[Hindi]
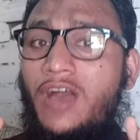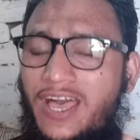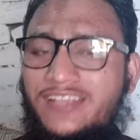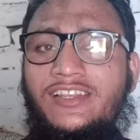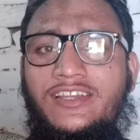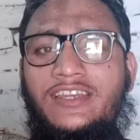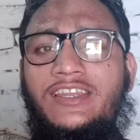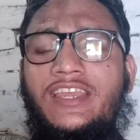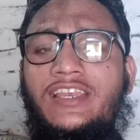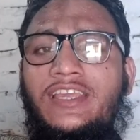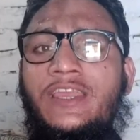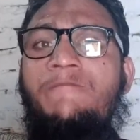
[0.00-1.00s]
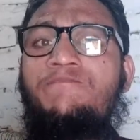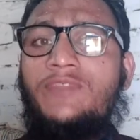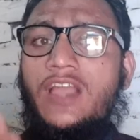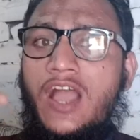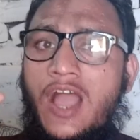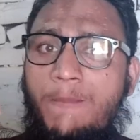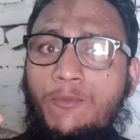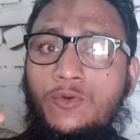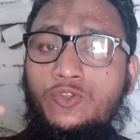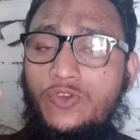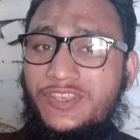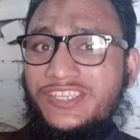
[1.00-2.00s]
को हासिल करने के लिए
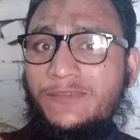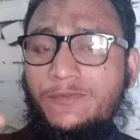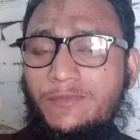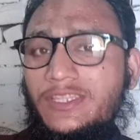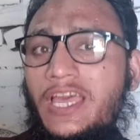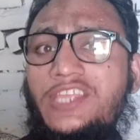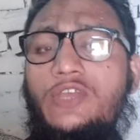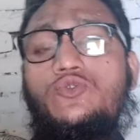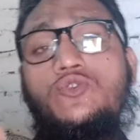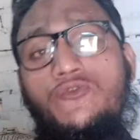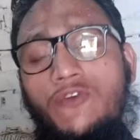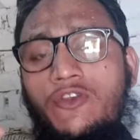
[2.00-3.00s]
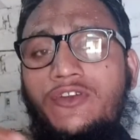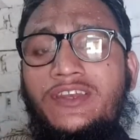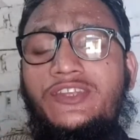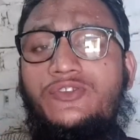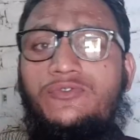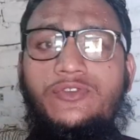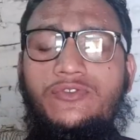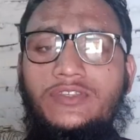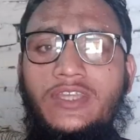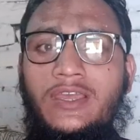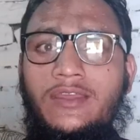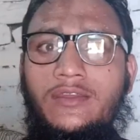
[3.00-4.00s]
आपको जो स्टेप्स बताया जाए उसको फॉलो करना ज़रूरी
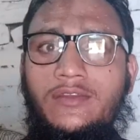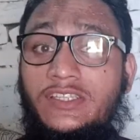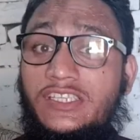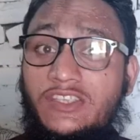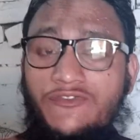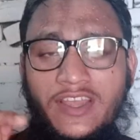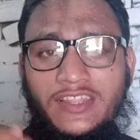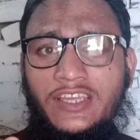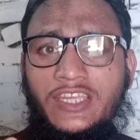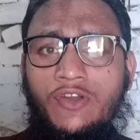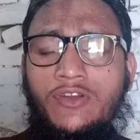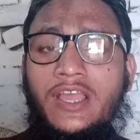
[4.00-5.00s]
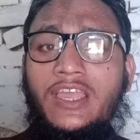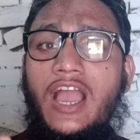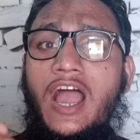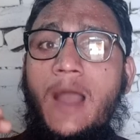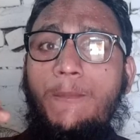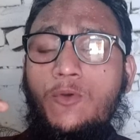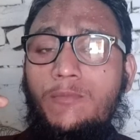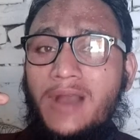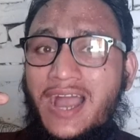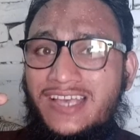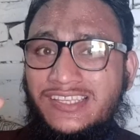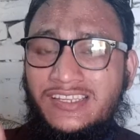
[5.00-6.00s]
होता है जिससे फ़ायदा क्या होगा कि आपको
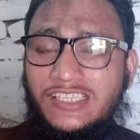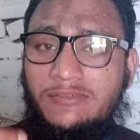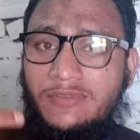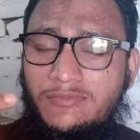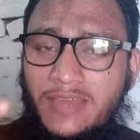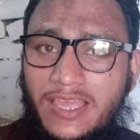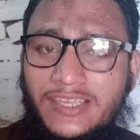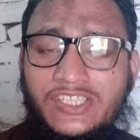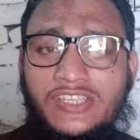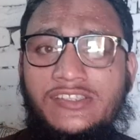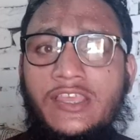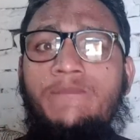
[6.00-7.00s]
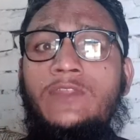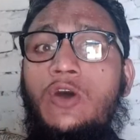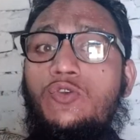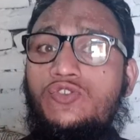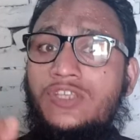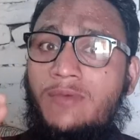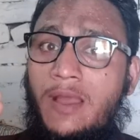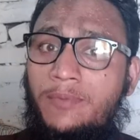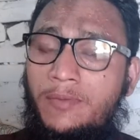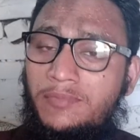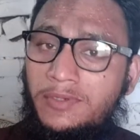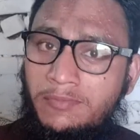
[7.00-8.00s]
बासानी समझ में आएगी चीज़ें और उसको जब
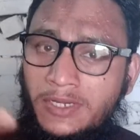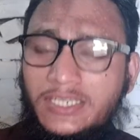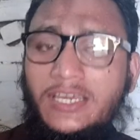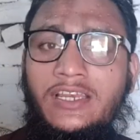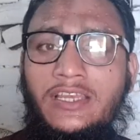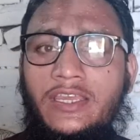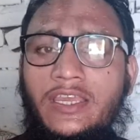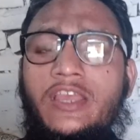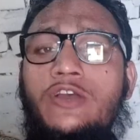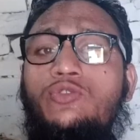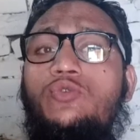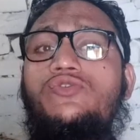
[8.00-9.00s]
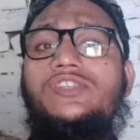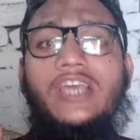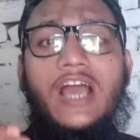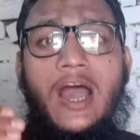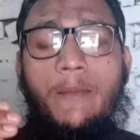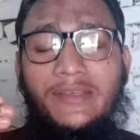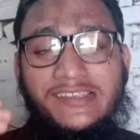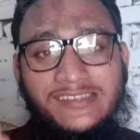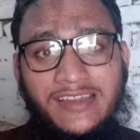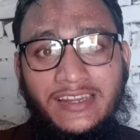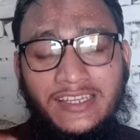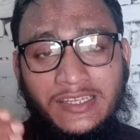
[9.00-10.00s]
आप इम्प्लीमेंट कर लेंगे तो उससे आप
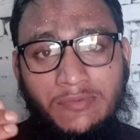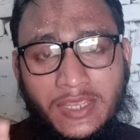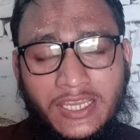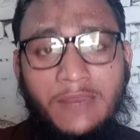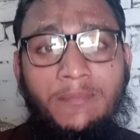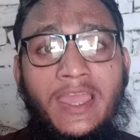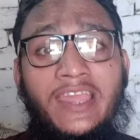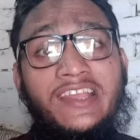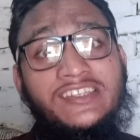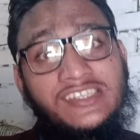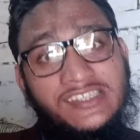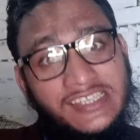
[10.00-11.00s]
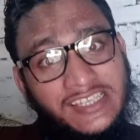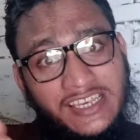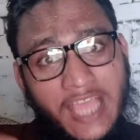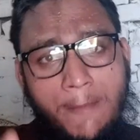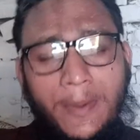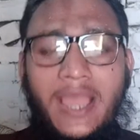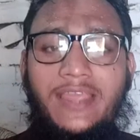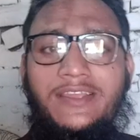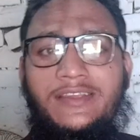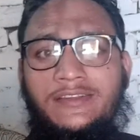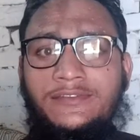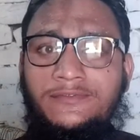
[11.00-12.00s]
स्टार्टिंग भी कर पाएंगे जिस चीज़ के लिए आप आए
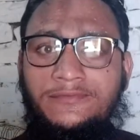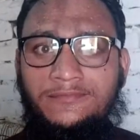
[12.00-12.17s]
हैं